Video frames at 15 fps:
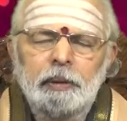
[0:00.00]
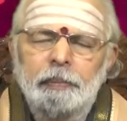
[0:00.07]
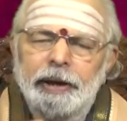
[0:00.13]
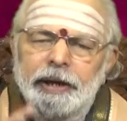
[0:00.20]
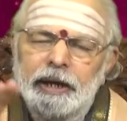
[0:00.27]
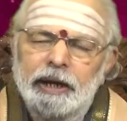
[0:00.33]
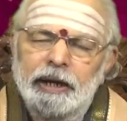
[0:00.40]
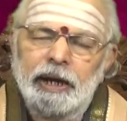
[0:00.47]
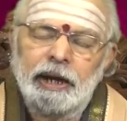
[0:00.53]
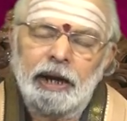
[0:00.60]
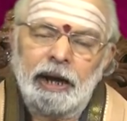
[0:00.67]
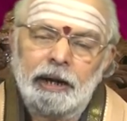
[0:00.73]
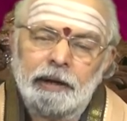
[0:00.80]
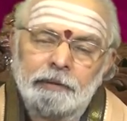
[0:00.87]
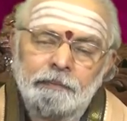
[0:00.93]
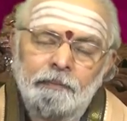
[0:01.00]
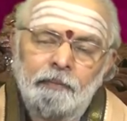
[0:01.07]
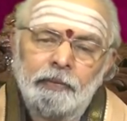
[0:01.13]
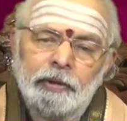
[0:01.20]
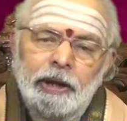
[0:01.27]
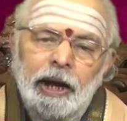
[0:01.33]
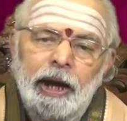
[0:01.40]
బహిరంగంగా
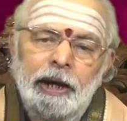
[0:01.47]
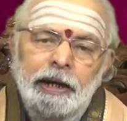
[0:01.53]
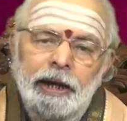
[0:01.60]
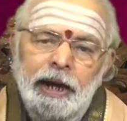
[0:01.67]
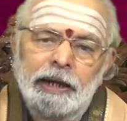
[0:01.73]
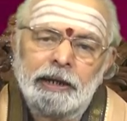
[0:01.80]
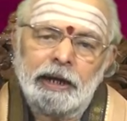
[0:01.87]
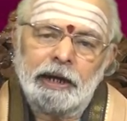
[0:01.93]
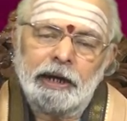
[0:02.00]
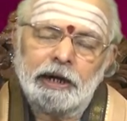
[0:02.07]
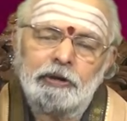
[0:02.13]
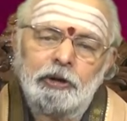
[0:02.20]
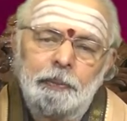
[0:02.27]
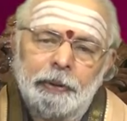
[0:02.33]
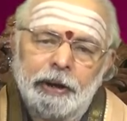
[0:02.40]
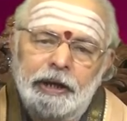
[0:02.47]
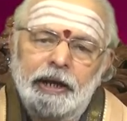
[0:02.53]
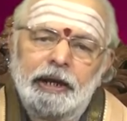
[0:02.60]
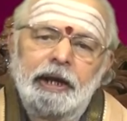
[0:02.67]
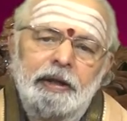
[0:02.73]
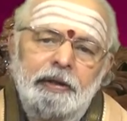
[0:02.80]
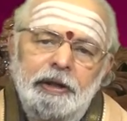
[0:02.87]
అన్యాయం జరిగేటువంటి
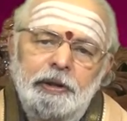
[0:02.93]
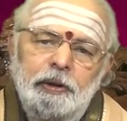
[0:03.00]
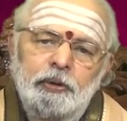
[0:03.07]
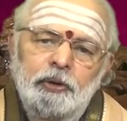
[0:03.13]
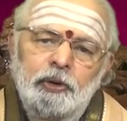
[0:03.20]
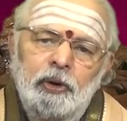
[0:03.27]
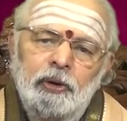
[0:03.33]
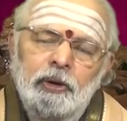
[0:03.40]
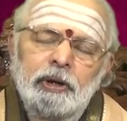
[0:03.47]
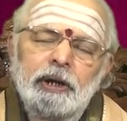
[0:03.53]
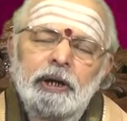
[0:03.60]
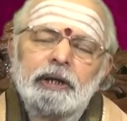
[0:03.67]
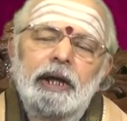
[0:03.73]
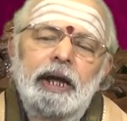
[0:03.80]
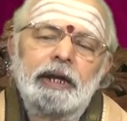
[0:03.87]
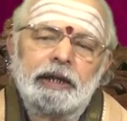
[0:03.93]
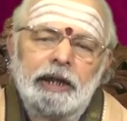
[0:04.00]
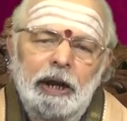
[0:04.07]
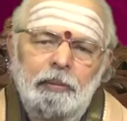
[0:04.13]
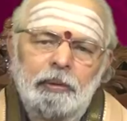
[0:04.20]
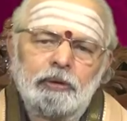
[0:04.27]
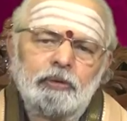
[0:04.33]
ప్రక్రియ ఏదైతే ఉందో దాన్ని
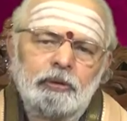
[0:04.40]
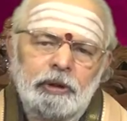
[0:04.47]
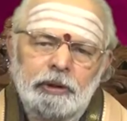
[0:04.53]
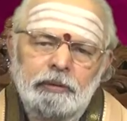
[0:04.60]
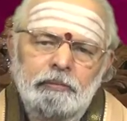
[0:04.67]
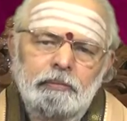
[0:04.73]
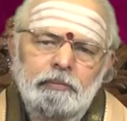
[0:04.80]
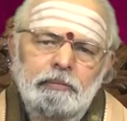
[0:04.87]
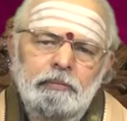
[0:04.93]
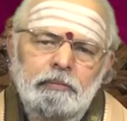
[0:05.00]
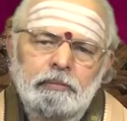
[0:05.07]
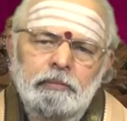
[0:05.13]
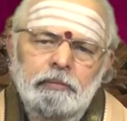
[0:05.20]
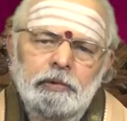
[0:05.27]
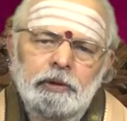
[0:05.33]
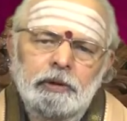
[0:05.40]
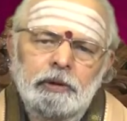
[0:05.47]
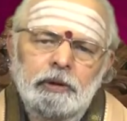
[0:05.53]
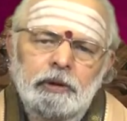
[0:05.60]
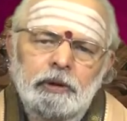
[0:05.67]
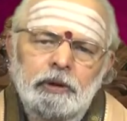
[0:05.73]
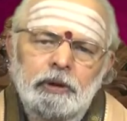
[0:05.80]
తెరబడుతుంది
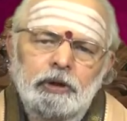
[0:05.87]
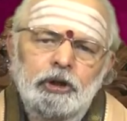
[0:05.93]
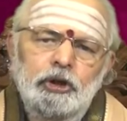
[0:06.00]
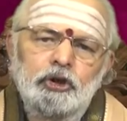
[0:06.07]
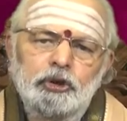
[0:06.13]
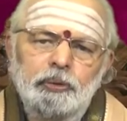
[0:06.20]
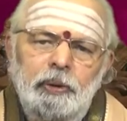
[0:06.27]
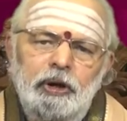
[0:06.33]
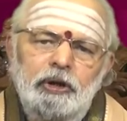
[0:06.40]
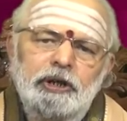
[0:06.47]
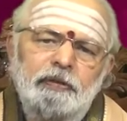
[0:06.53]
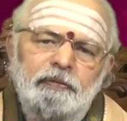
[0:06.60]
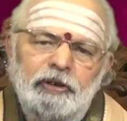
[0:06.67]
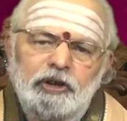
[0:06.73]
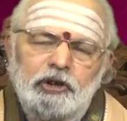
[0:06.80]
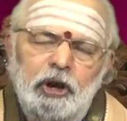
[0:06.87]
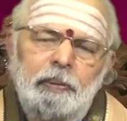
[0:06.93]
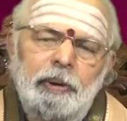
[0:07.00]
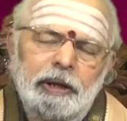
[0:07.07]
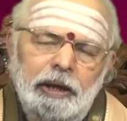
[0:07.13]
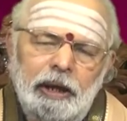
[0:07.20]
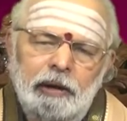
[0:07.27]
ఎదుటి వాళ్ళు డిఫెన్స్లో
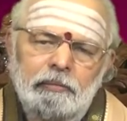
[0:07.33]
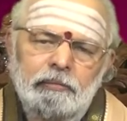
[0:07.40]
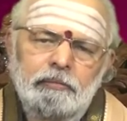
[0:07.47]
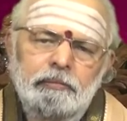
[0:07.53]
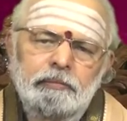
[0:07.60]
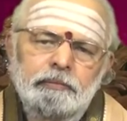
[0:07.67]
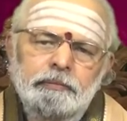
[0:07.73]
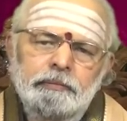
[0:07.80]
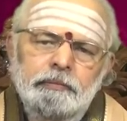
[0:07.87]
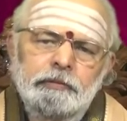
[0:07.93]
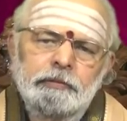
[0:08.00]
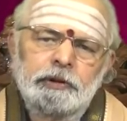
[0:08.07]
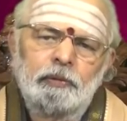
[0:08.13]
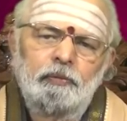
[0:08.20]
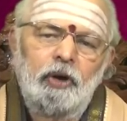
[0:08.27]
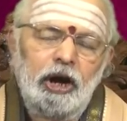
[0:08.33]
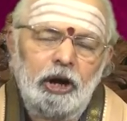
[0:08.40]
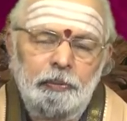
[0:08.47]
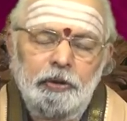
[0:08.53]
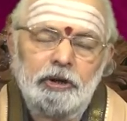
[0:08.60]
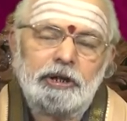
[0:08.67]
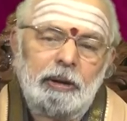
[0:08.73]
పడతారు వాళ్ళు
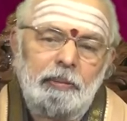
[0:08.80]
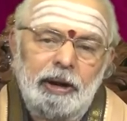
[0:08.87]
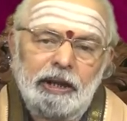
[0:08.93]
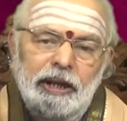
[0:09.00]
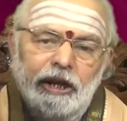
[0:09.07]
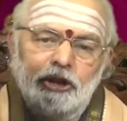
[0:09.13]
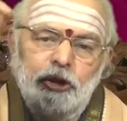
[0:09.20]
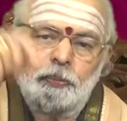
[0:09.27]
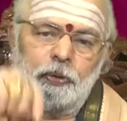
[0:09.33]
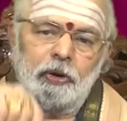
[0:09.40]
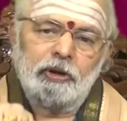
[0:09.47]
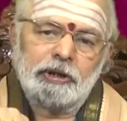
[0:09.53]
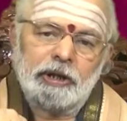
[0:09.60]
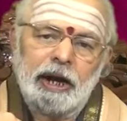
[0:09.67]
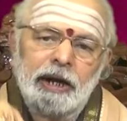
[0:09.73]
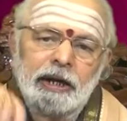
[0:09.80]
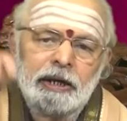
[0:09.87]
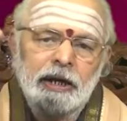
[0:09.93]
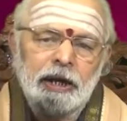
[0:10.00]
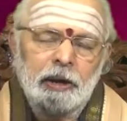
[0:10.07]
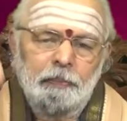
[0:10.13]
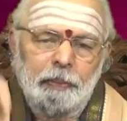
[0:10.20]
మీకు సమాధానం చెప్పుకోవాల్సిన
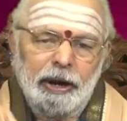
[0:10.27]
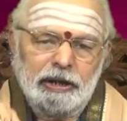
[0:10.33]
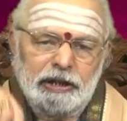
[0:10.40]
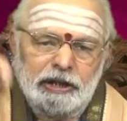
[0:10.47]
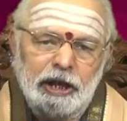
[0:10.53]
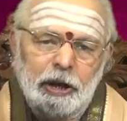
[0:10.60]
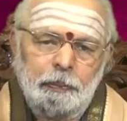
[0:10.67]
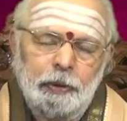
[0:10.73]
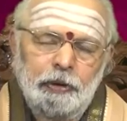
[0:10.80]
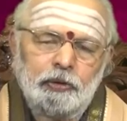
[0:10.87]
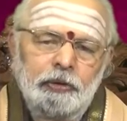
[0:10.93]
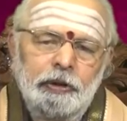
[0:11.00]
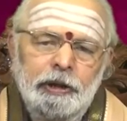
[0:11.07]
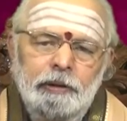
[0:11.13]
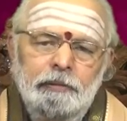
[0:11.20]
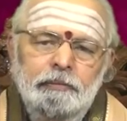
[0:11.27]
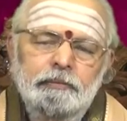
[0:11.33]
పరిస్థితి ఏర్పడుతుంది